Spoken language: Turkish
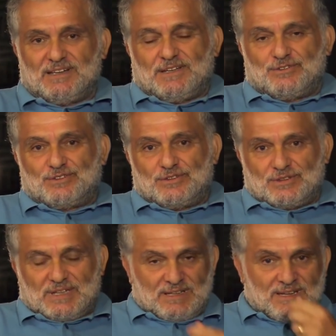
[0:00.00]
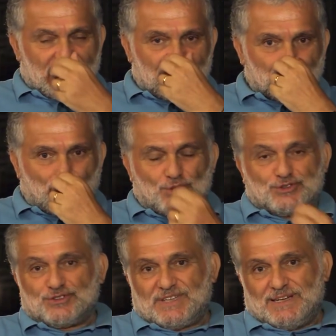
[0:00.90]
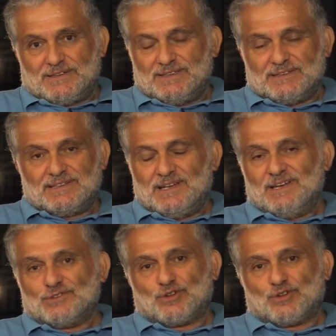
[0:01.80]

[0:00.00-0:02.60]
Atatürk de solcu değildir.